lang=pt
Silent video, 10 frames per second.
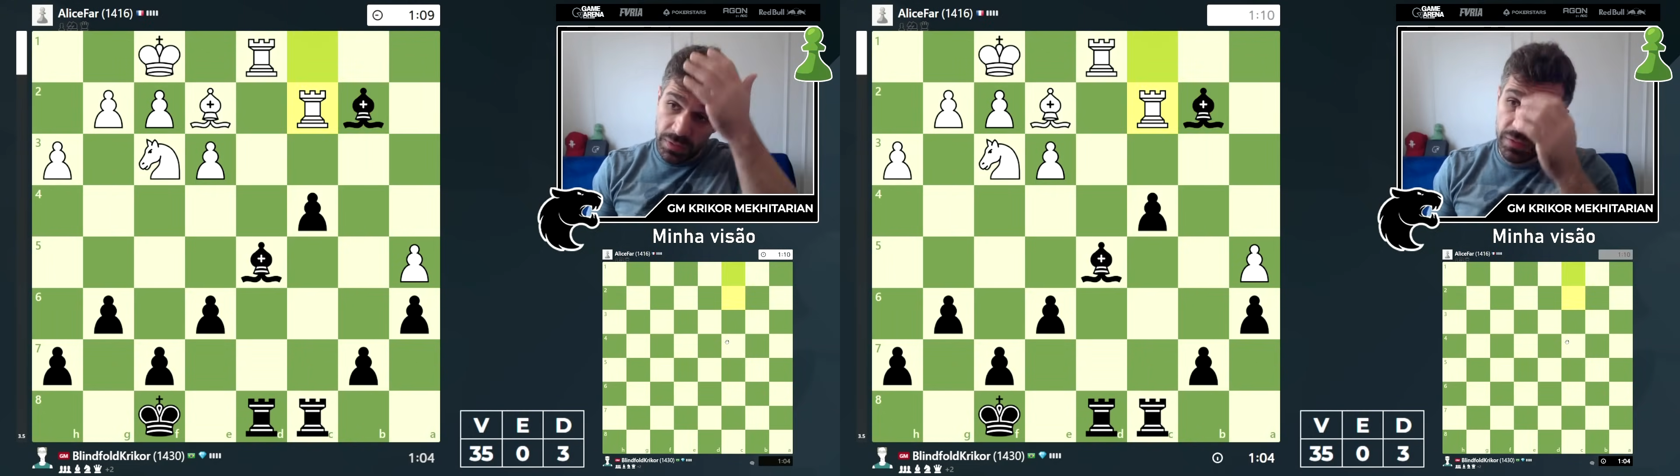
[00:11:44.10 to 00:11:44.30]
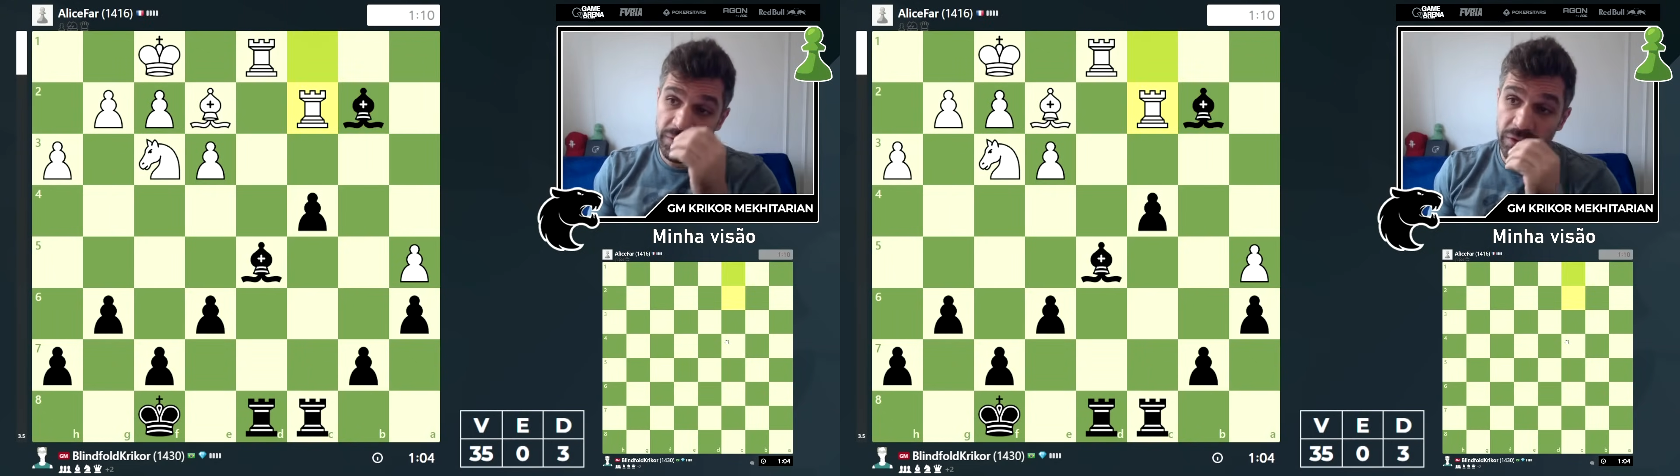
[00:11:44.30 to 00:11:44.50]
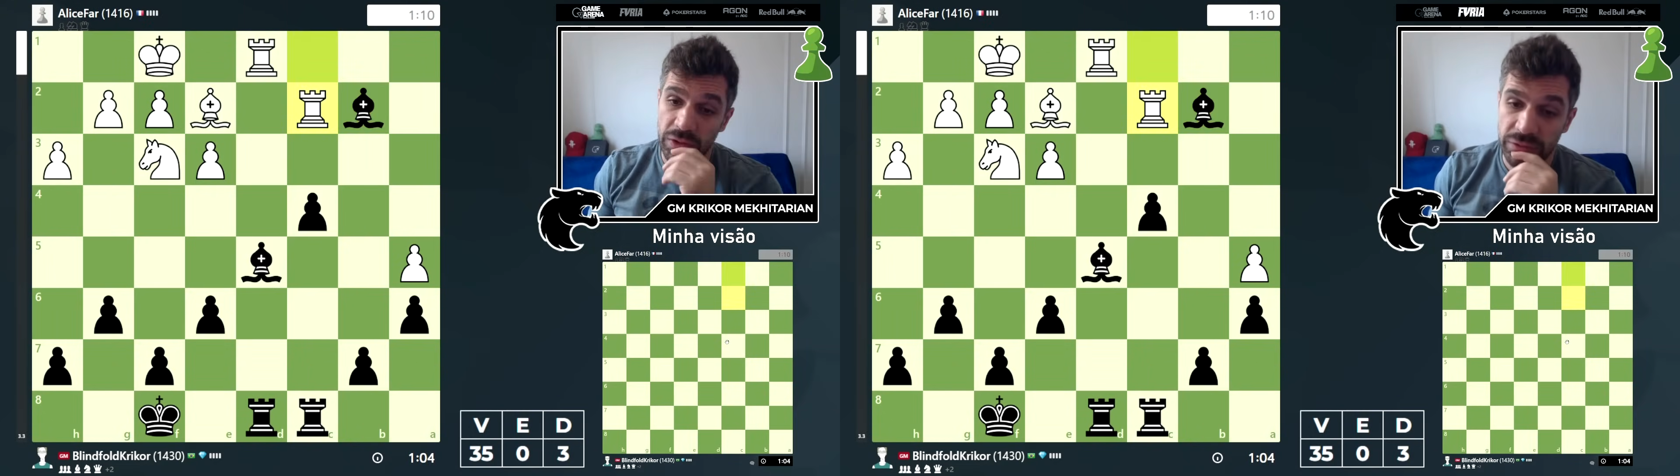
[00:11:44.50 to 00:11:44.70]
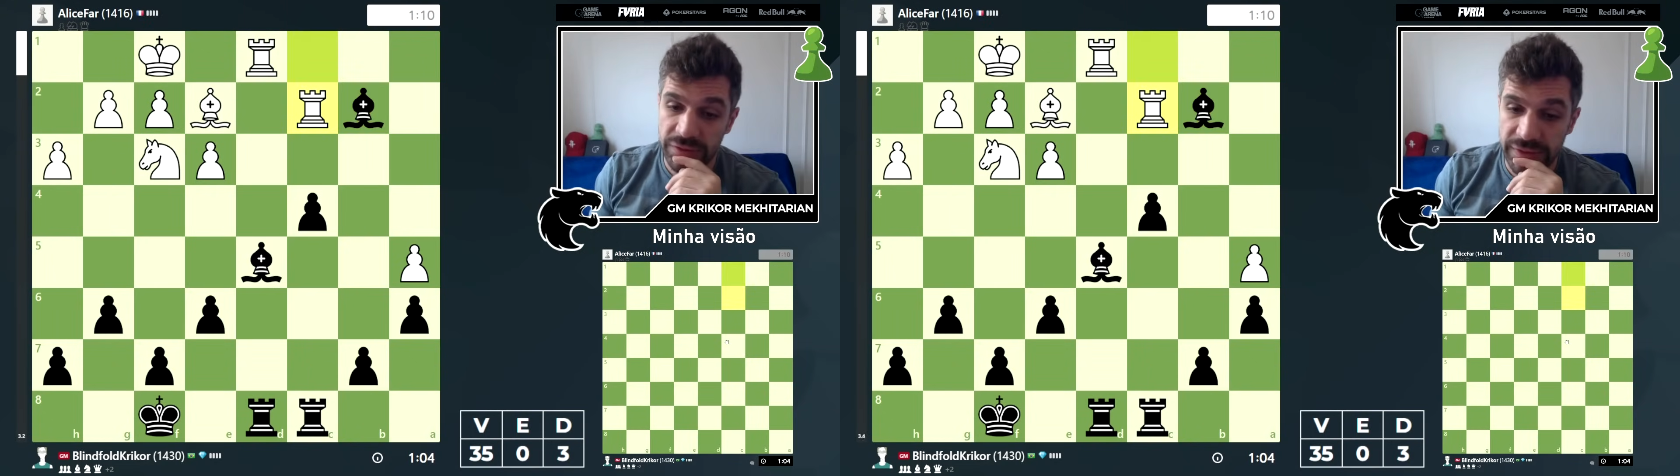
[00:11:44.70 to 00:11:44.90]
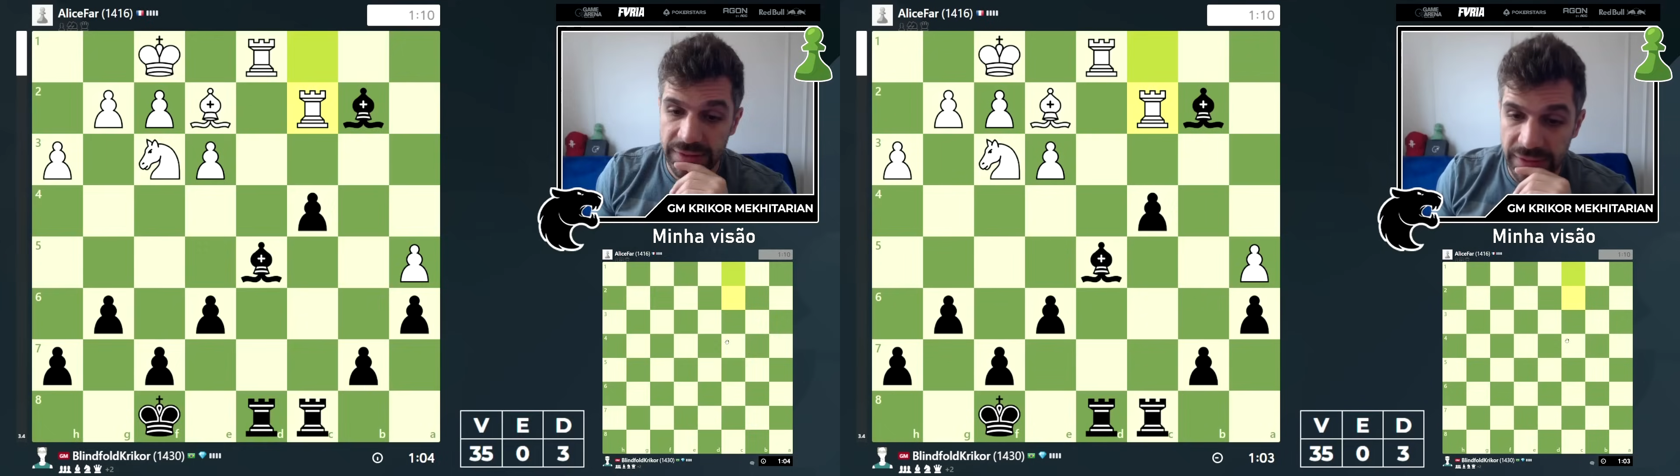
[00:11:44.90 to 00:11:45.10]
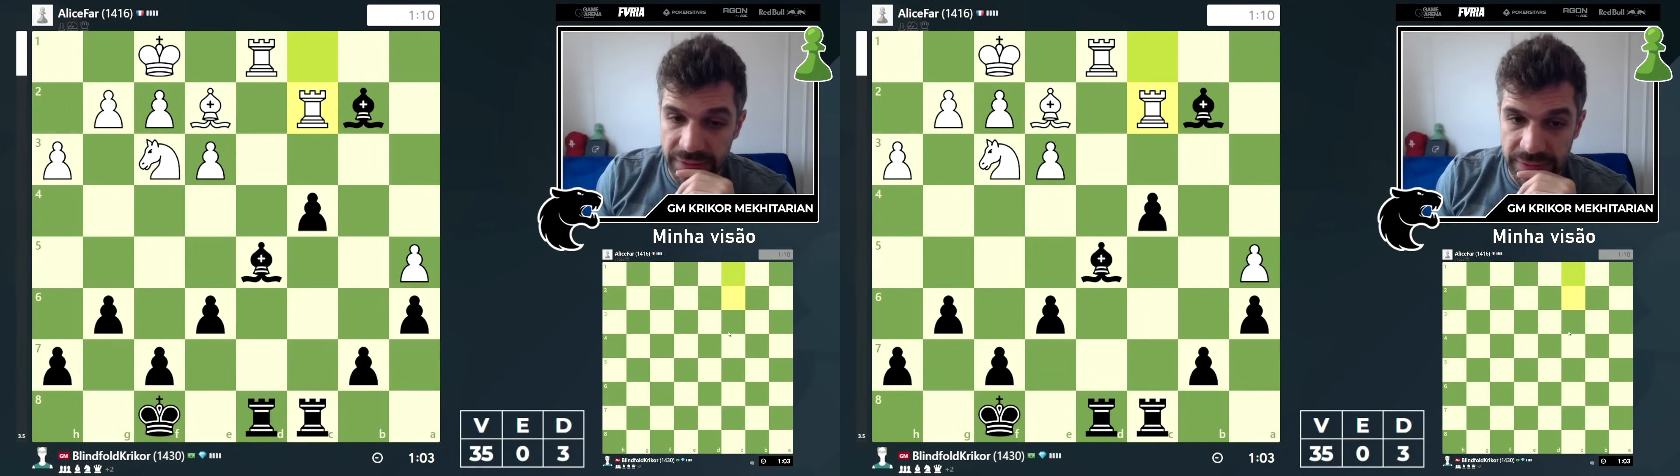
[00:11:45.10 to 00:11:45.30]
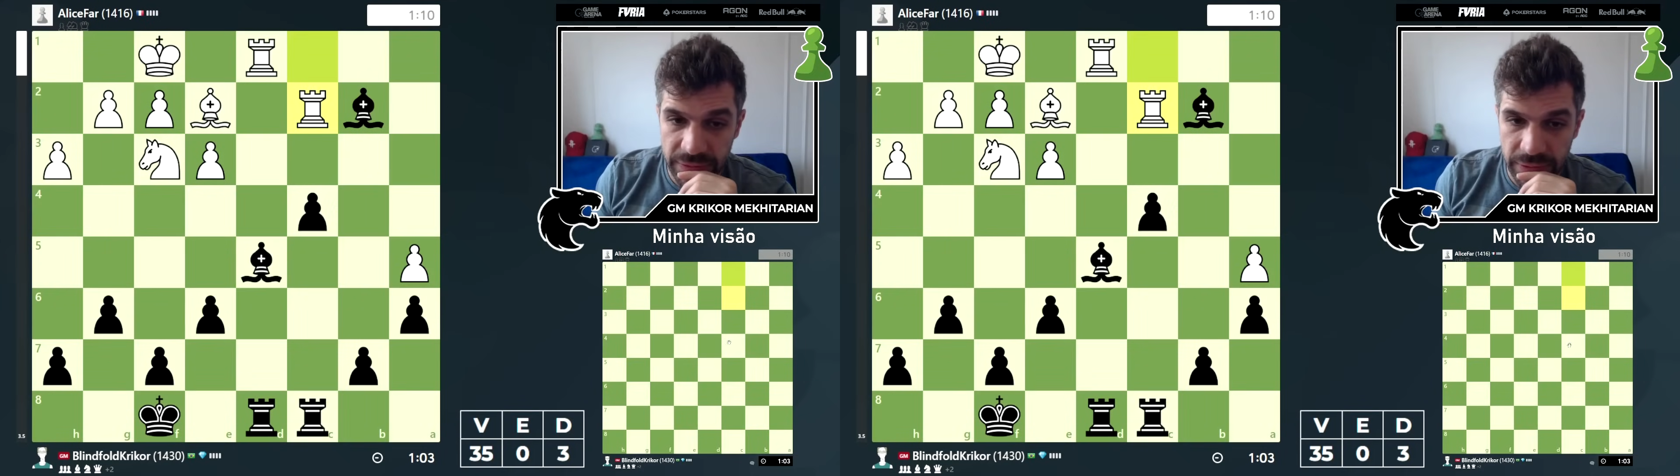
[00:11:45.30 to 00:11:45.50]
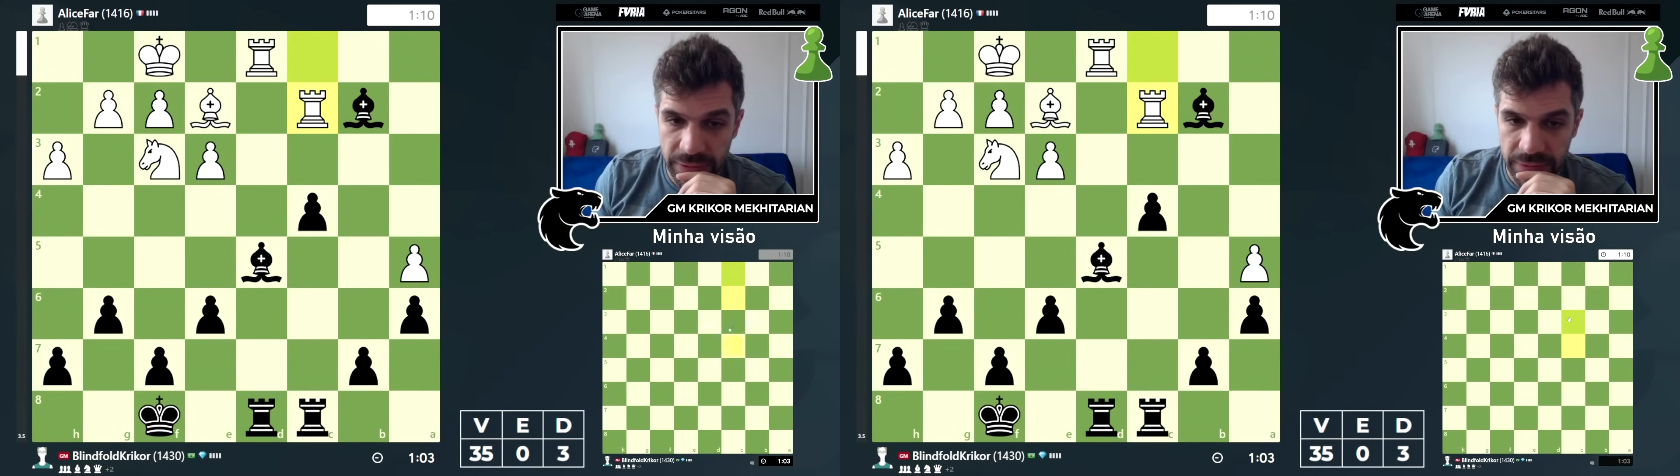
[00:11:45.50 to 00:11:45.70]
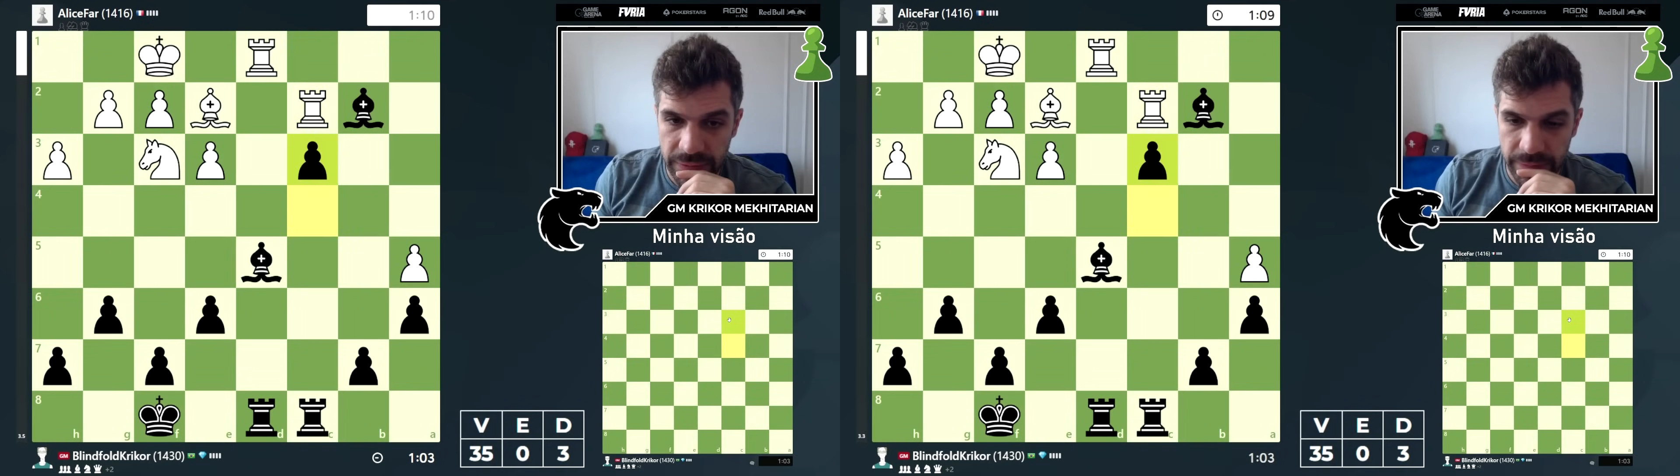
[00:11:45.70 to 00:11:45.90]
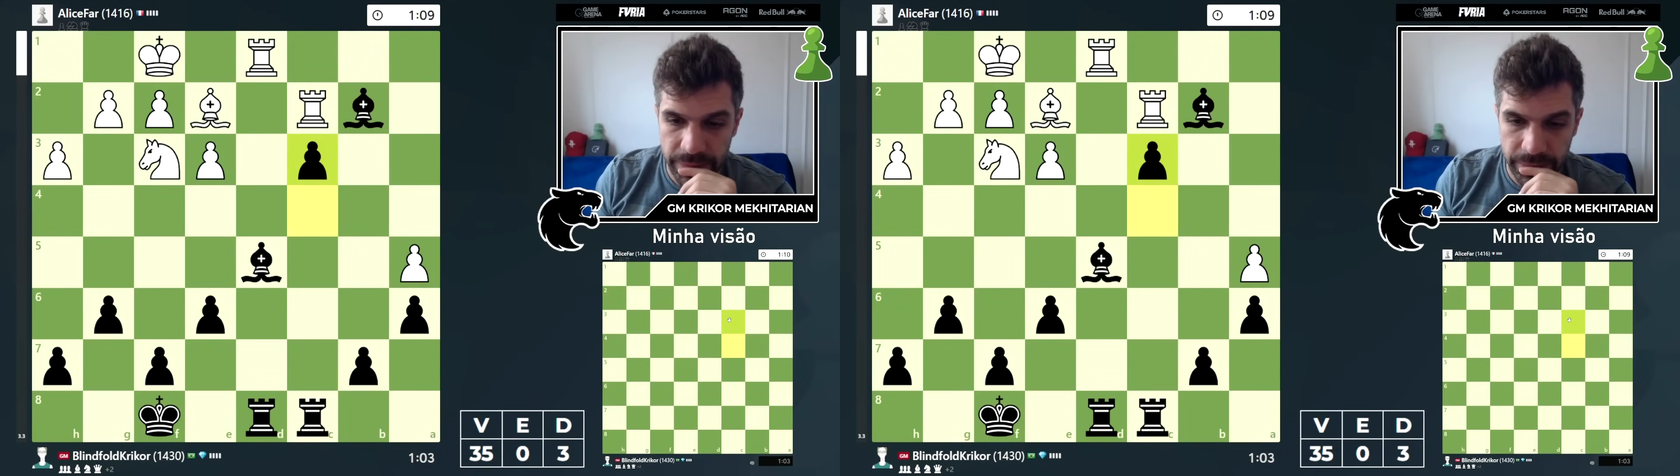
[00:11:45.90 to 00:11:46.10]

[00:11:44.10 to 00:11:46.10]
E vai rolar um C3 agora, né?